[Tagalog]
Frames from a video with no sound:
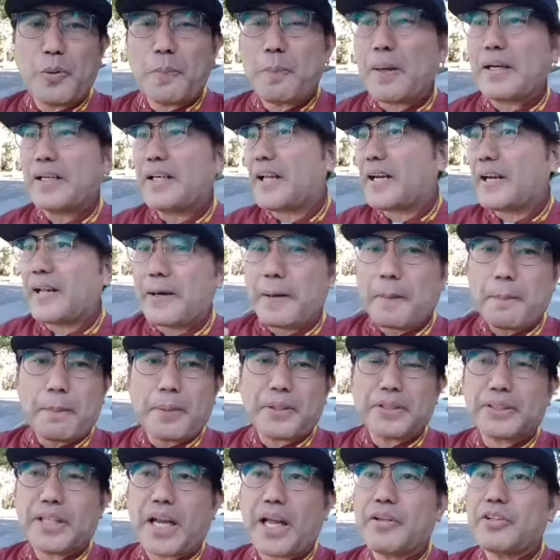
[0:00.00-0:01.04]
Pag
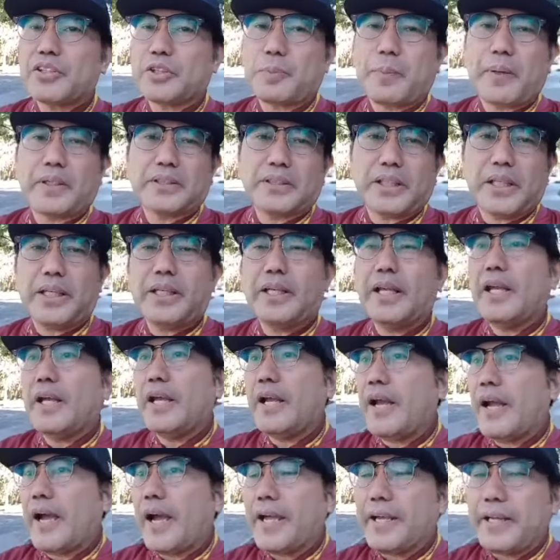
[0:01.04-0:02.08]
nare-refresh tayo, especially,
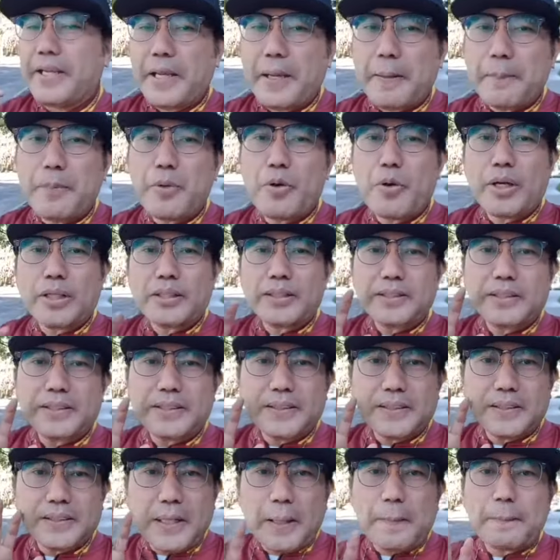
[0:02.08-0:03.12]
I give you a
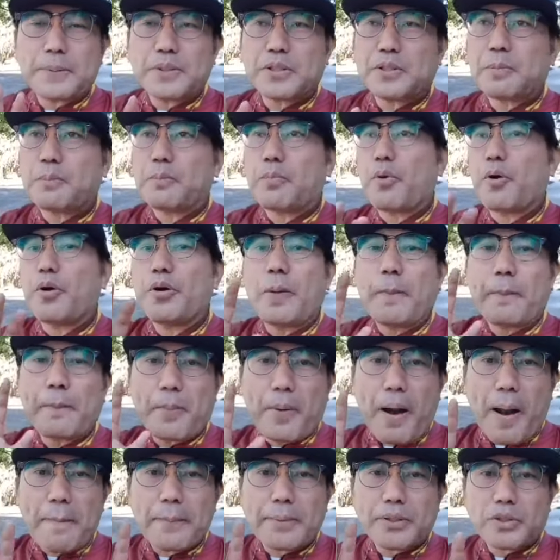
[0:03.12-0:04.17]
tips for the
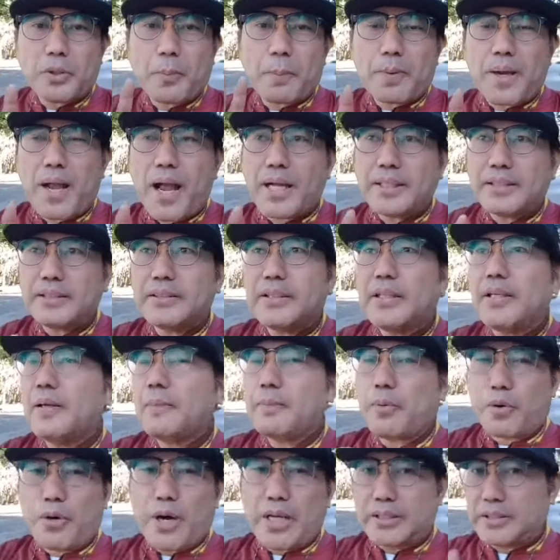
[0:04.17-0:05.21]
promise of God
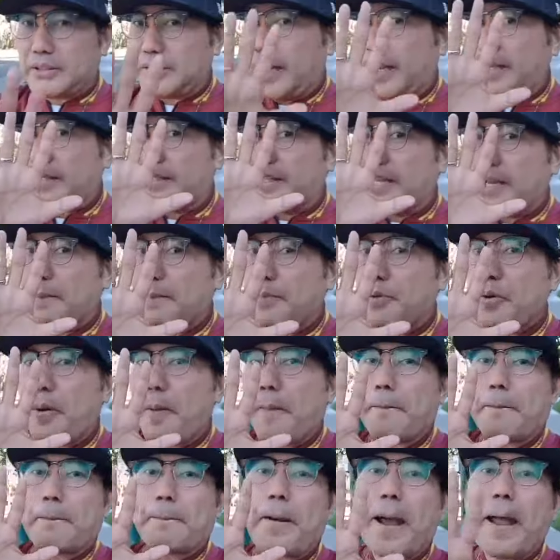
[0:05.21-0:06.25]
for us. I give you a
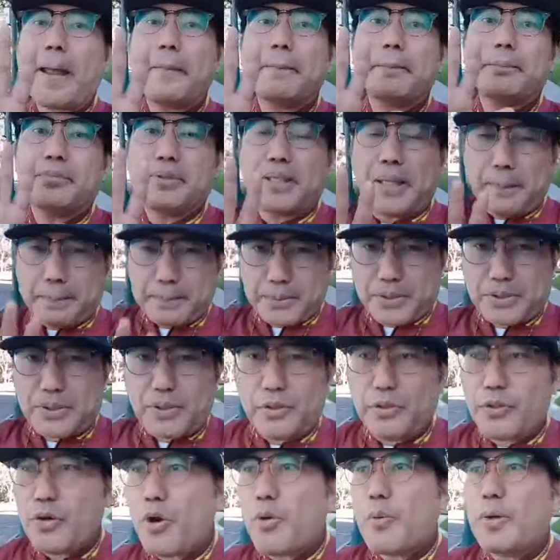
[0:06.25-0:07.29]
five tips.
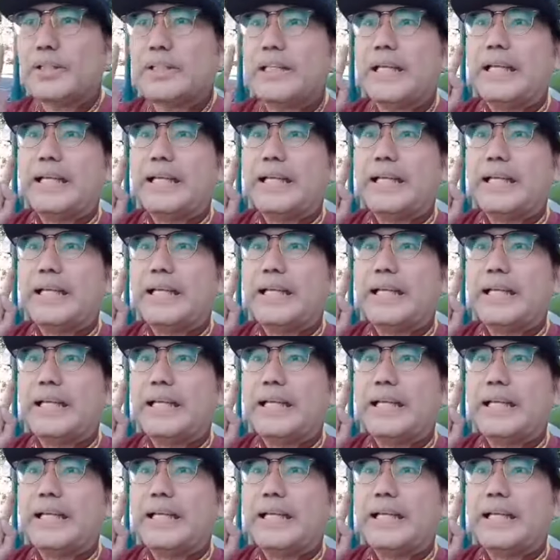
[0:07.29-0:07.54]
You know what?